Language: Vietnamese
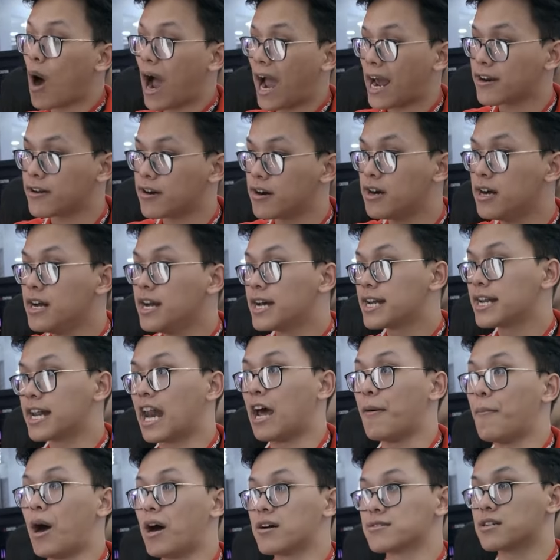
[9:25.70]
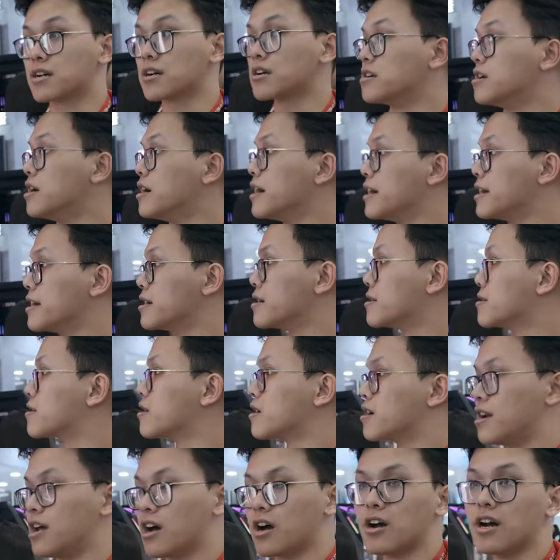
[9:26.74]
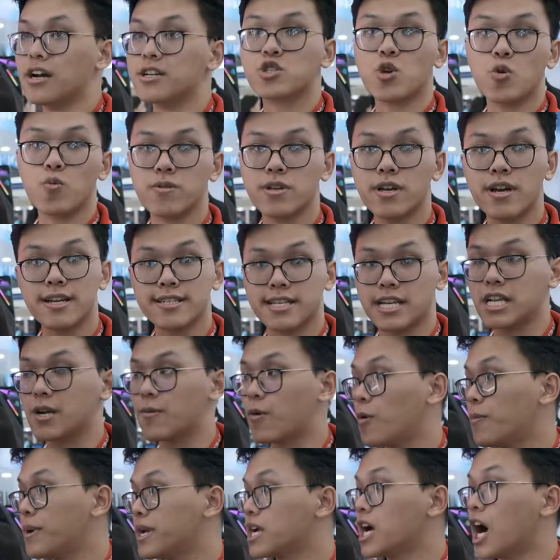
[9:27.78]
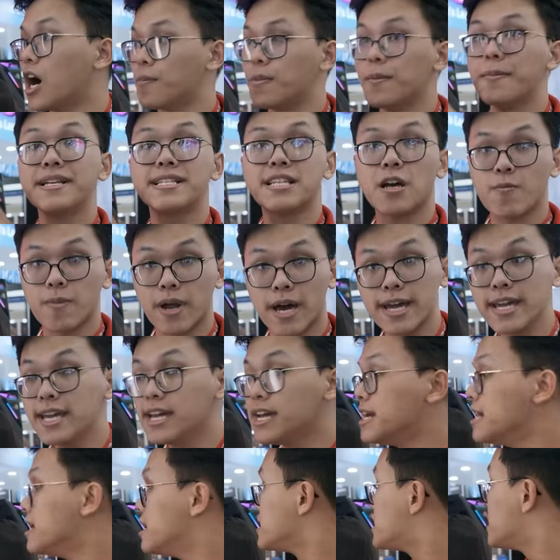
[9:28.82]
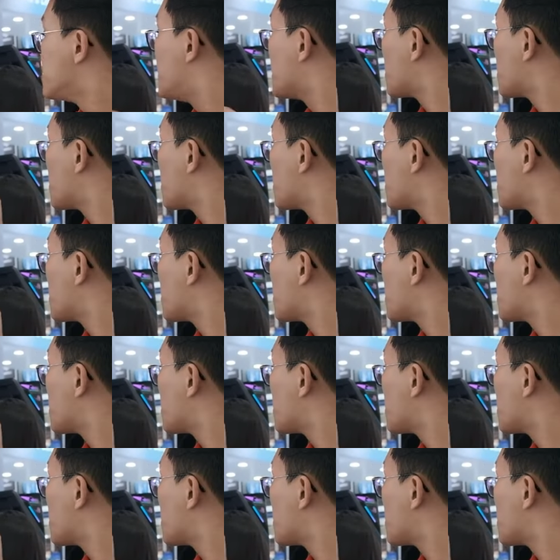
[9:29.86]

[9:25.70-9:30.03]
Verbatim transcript: ngoài nữa, để đảm bảo rằng người là người dùng, những người trải nghiệm không bị ngợp ở bên trong đấy. Thì